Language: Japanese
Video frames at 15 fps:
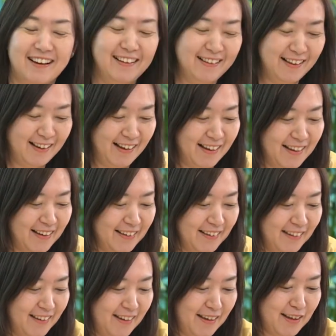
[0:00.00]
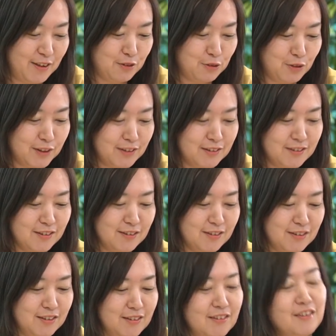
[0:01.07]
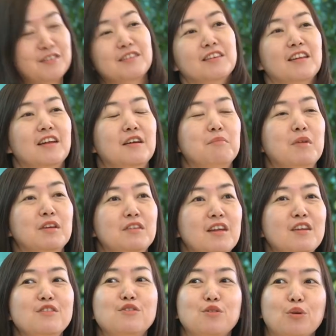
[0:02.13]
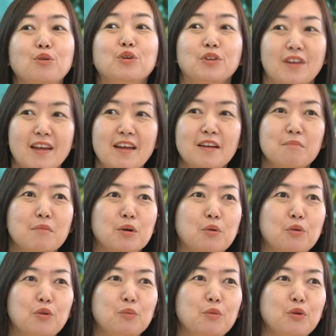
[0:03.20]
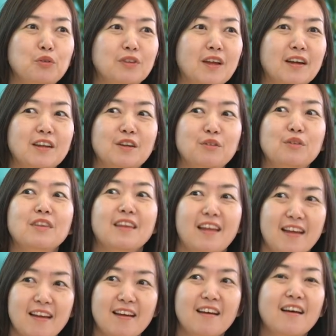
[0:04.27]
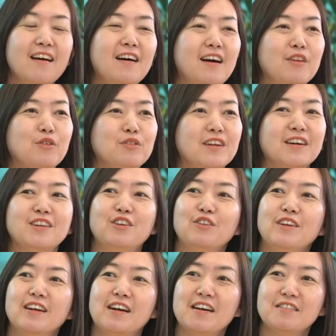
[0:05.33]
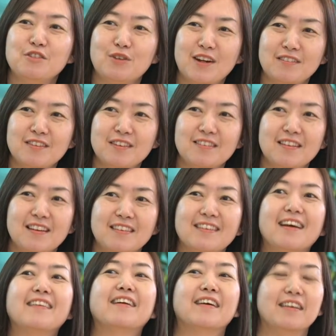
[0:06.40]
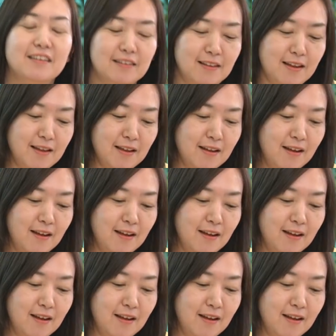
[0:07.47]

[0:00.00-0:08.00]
お願いしはいえーと、私自身ですね、まあ、前職で、まあ、子供二人産んであの産休二回取らせていただいて